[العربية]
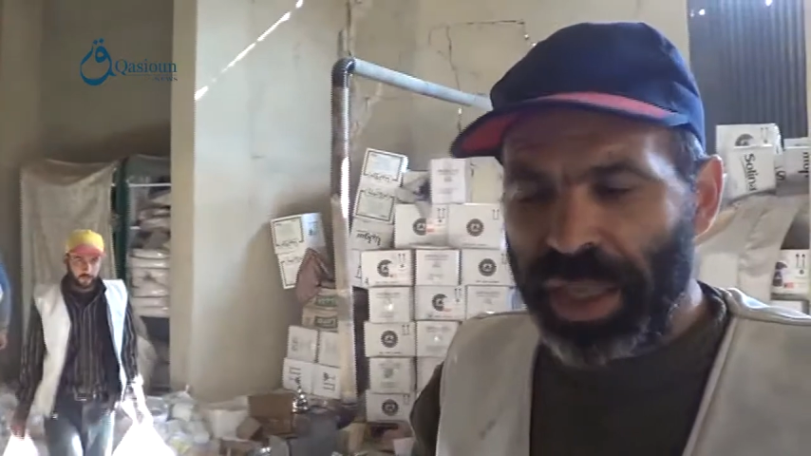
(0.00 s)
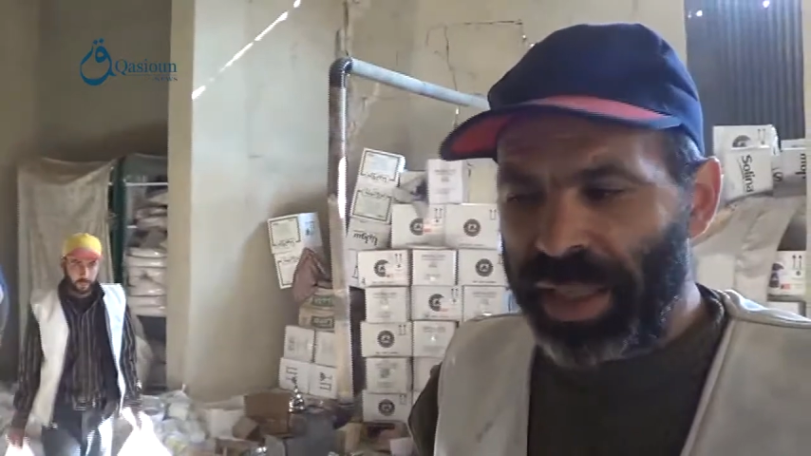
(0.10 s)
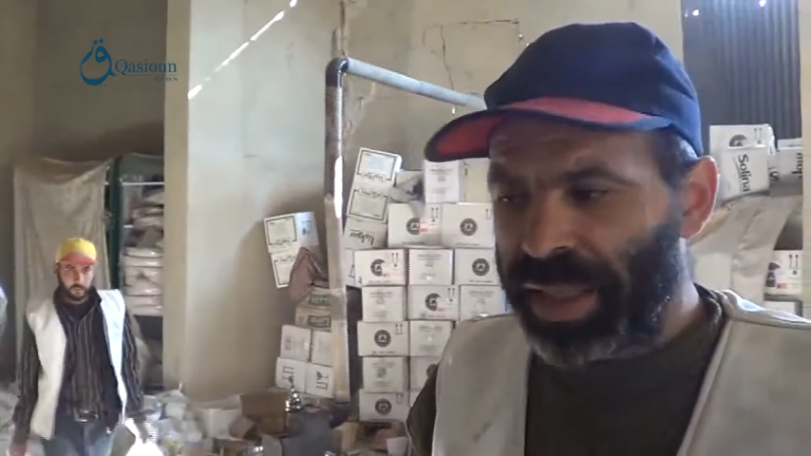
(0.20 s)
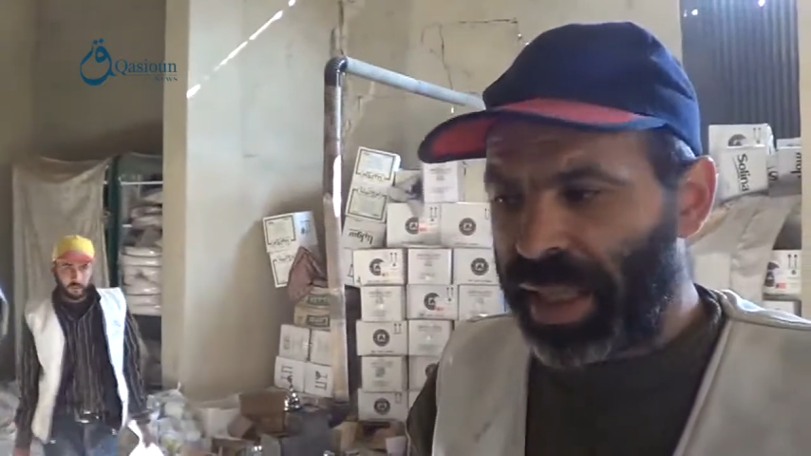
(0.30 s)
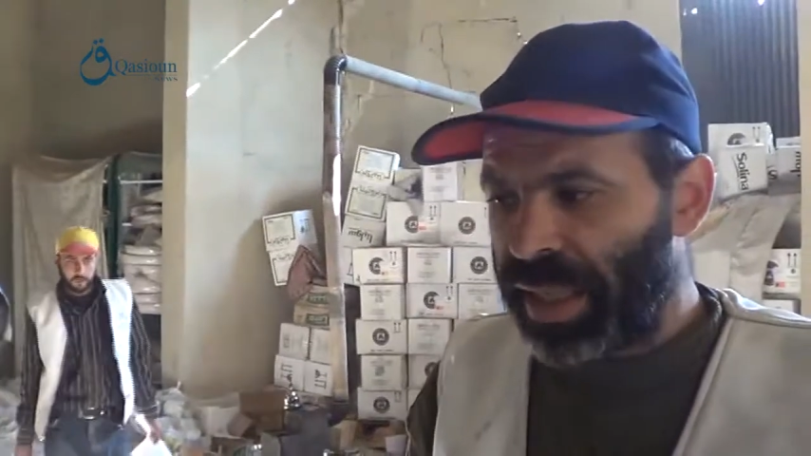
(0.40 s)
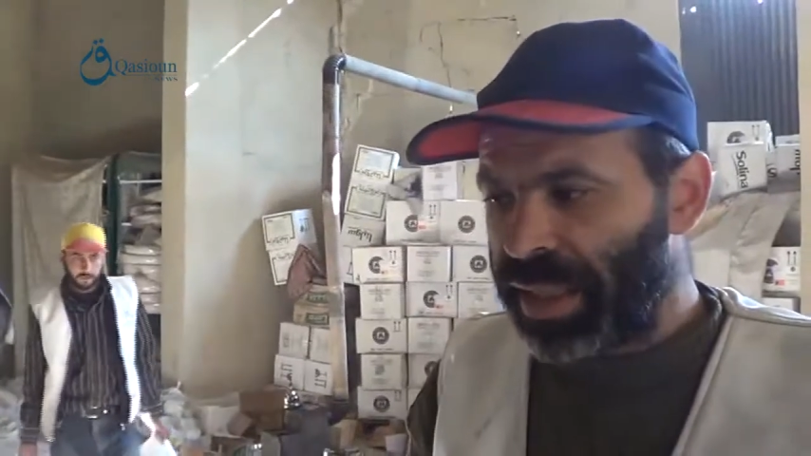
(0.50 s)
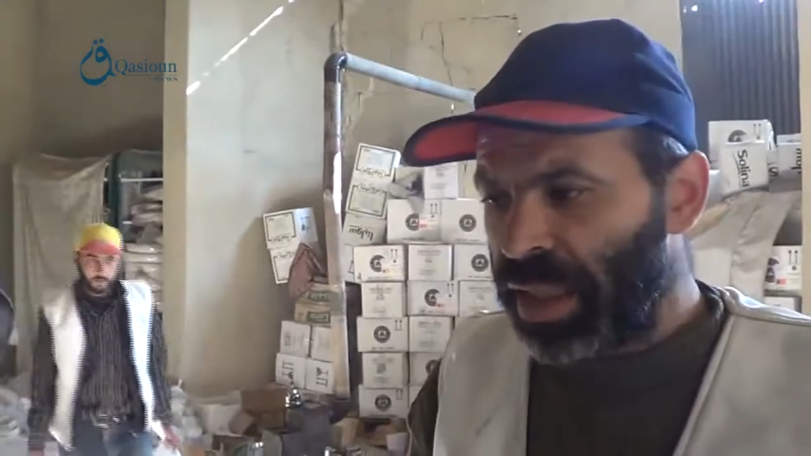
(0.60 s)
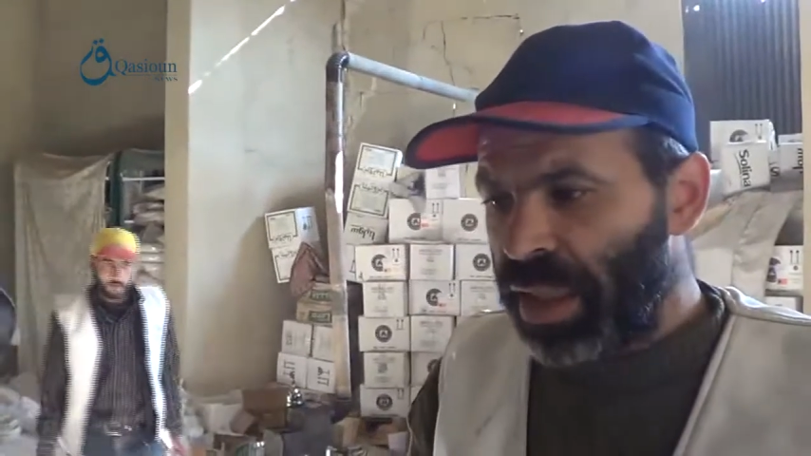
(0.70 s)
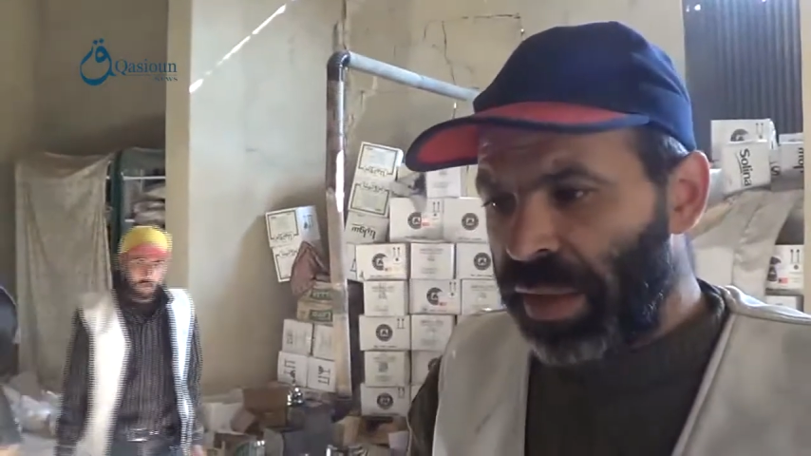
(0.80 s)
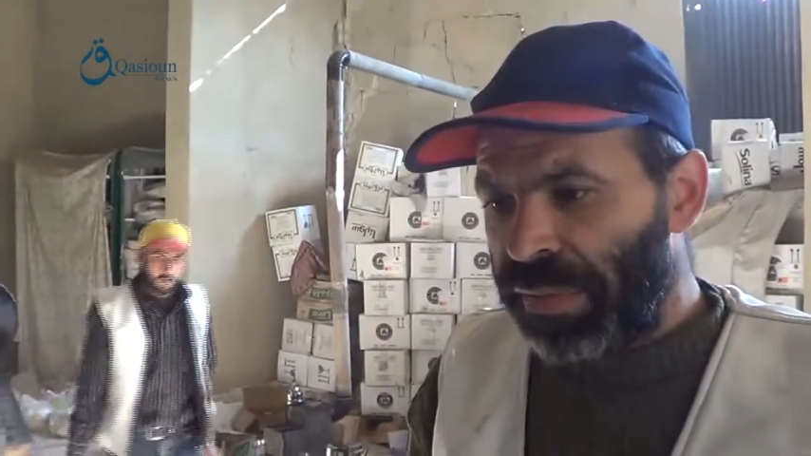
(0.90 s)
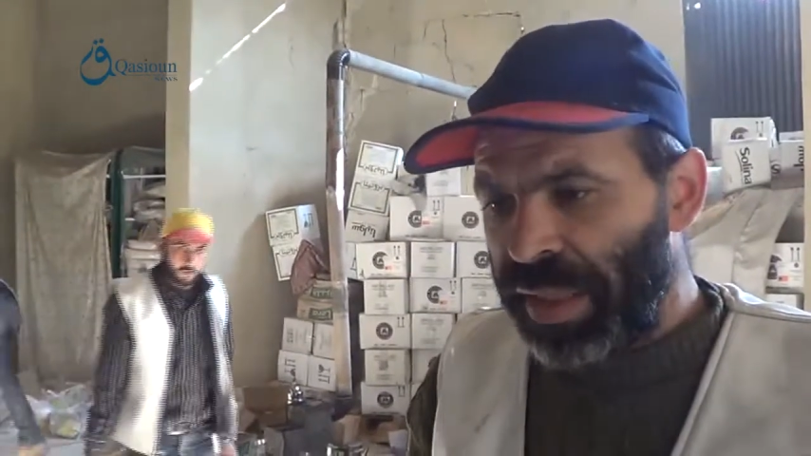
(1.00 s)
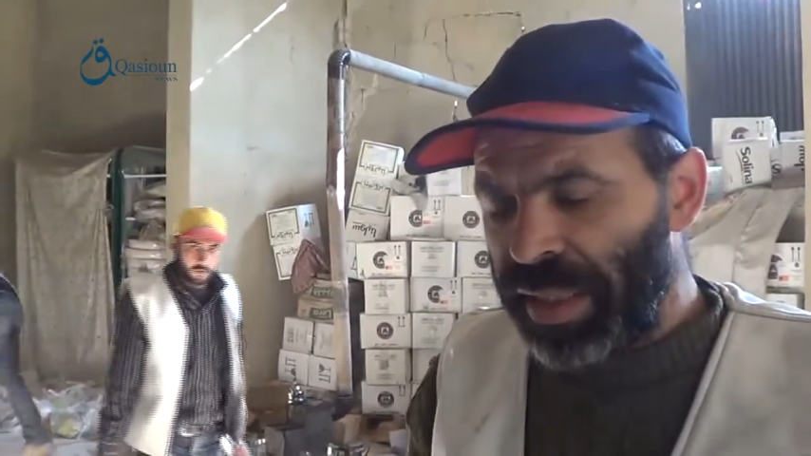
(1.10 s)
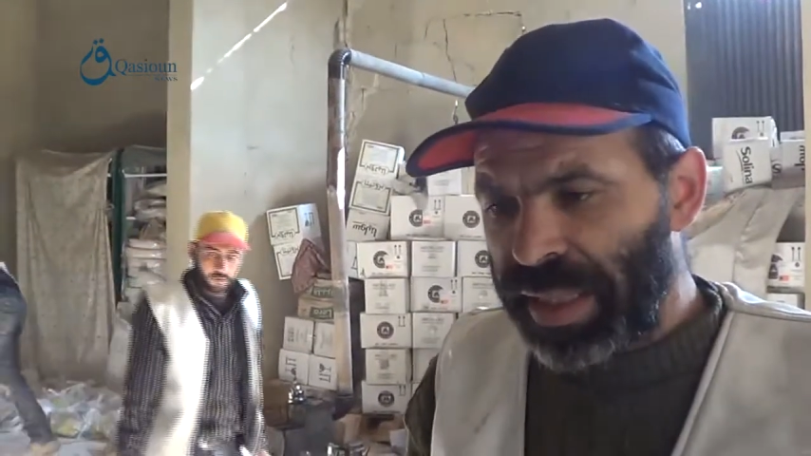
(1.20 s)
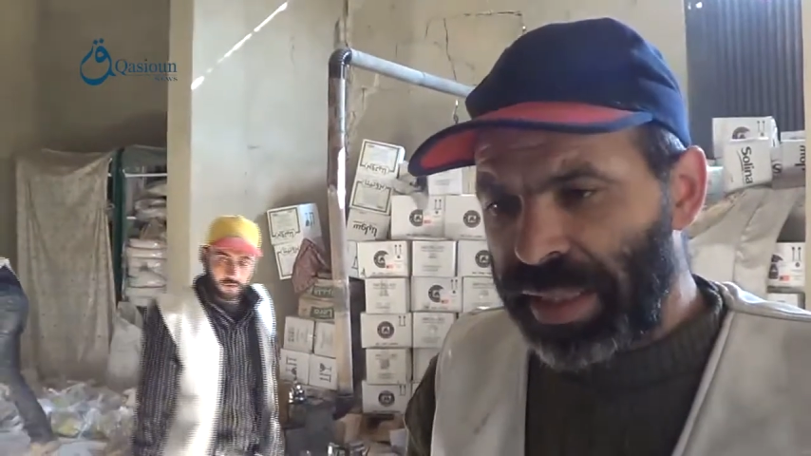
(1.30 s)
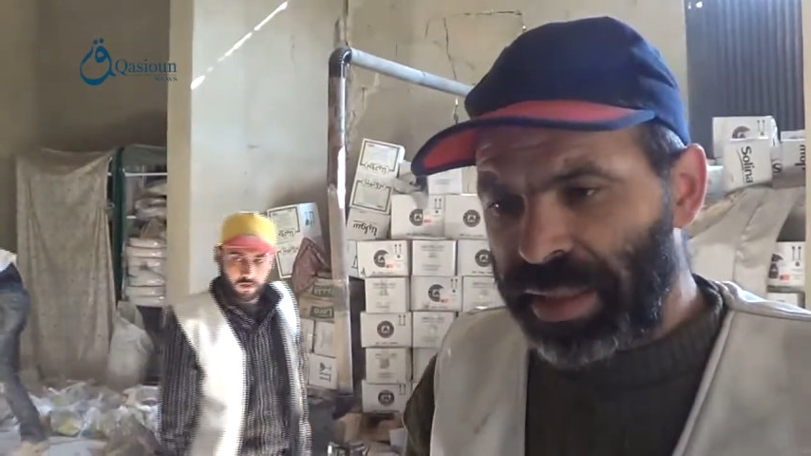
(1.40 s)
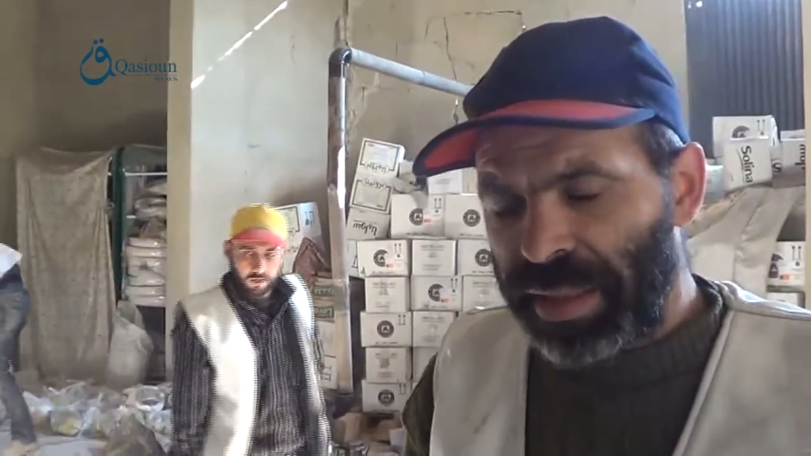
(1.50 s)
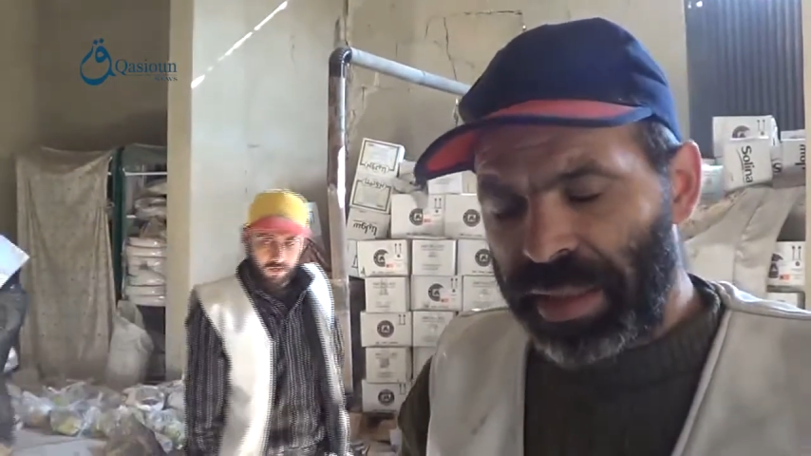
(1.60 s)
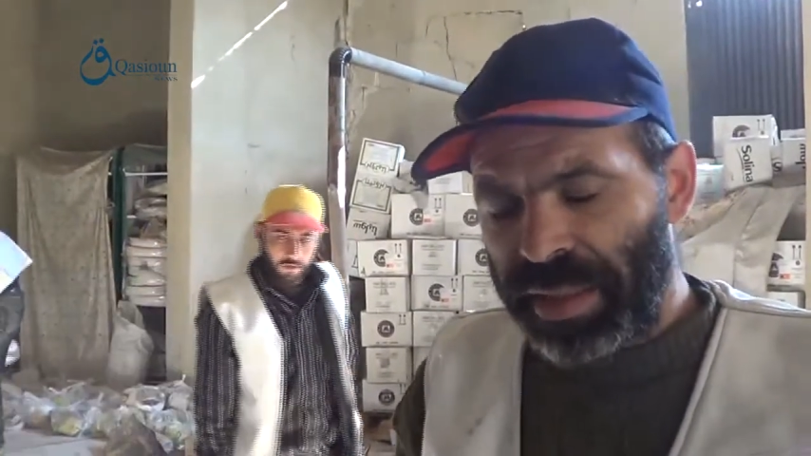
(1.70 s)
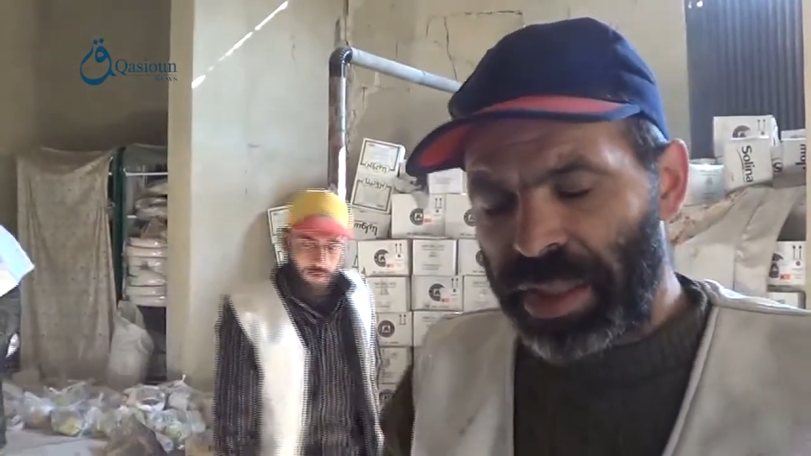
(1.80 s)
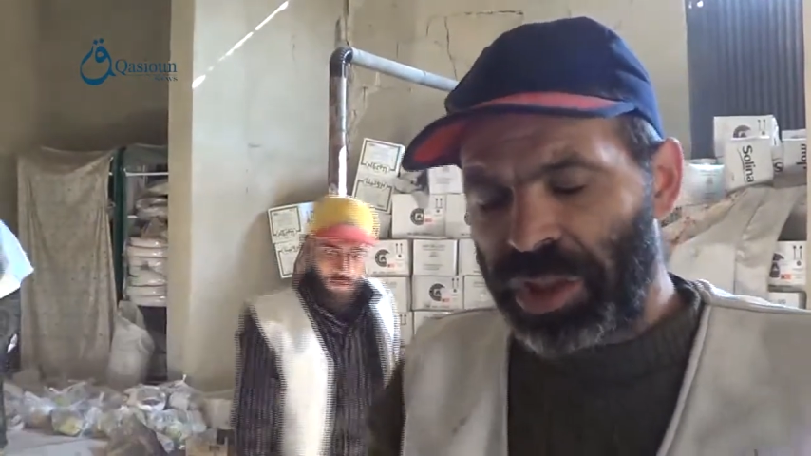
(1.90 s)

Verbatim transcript: المرج اللي صارت في ناس كثير